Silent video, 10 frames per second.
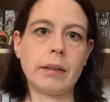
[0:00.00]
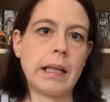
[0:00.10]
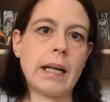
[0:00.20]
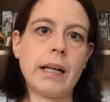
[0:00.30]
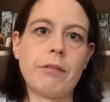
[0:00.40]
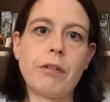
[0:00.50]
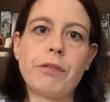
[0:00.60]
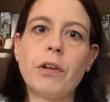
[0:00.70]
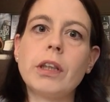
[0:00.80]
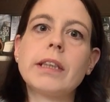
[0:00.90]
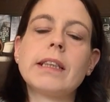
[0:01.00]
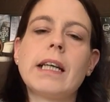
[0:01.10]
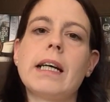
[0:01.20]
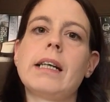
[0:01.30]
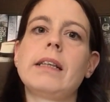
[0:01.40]
ja, er verfolgt
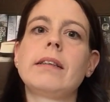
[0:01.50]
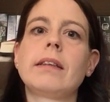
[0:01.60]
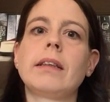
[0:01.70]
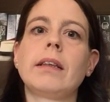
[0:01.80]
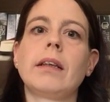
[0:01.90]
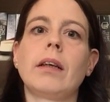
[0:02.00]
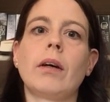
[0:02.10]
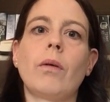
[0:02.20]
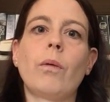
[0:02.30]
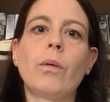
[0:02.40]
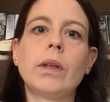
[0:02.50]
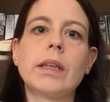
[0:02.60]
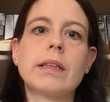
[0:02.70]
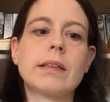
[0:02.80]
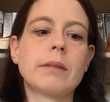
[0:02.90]
sie halt
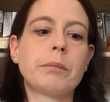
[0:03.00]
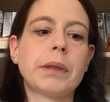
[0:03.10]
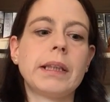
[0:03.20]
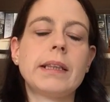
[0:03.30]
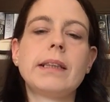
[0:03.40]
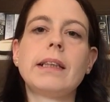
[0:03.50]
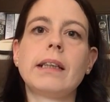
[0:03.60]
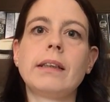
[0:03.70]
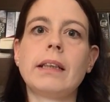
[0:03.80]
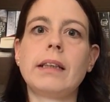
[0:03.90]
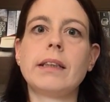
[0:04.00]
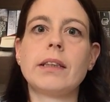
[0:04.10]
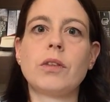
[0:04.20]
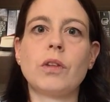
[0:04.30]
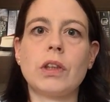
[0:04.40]
und bringt sie dann in eine
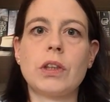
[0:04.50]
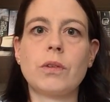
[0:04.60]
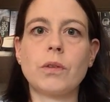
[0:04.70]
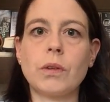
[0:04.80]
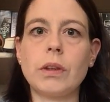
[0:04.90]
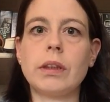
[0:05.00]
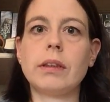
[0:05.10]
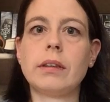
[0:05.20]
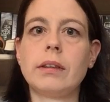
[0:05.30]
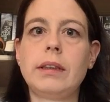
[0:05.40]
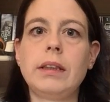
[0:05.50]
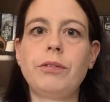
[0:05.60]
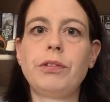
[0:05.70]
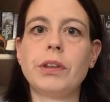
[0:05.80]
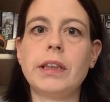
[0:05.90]
Situation, die
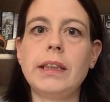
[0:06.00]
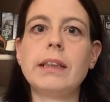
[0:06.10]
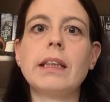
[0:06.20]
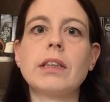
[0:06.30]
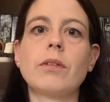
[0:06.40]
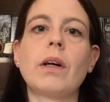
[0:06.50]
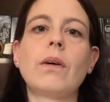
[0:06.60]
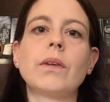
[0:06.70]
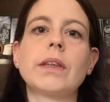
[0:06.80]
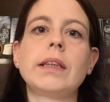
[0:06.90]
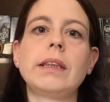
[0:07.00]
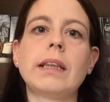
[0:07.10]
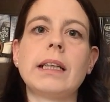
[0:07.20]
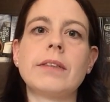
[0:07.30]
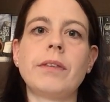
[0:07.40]
für sie dann so
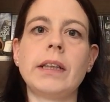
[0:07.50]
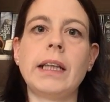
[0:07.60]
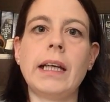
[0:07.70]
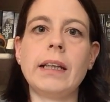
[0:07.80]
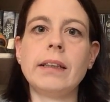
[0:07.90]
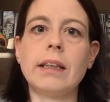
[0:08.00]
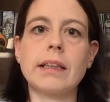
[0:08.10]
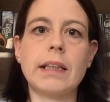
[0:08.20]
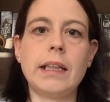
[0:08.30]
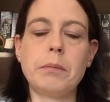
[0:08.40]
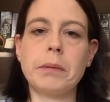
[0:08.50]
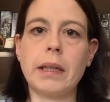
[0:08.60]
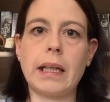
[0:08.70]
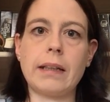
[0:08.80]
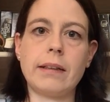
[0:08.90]
aussieht, als wenn er ihr das Leben
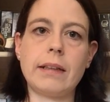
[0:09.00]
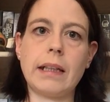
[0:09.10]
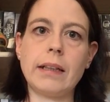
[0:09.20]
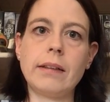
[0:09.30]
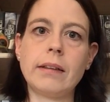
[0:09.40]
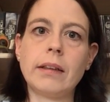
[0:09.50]
gerettet hat.